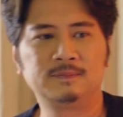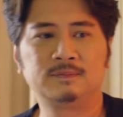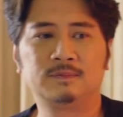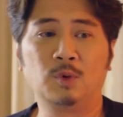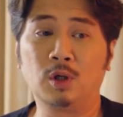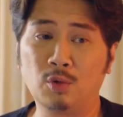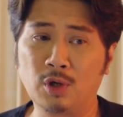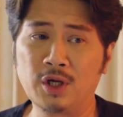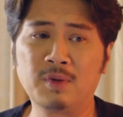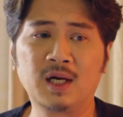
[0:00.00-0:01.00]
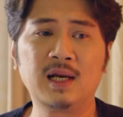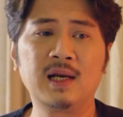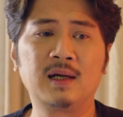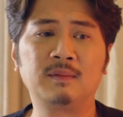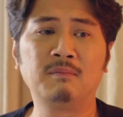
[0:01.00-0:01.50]
rin ang kanyang career
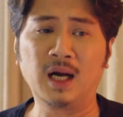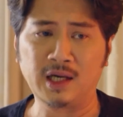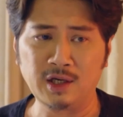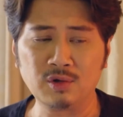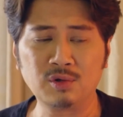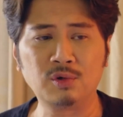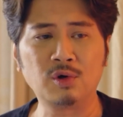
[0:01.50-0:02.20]
at patuloy na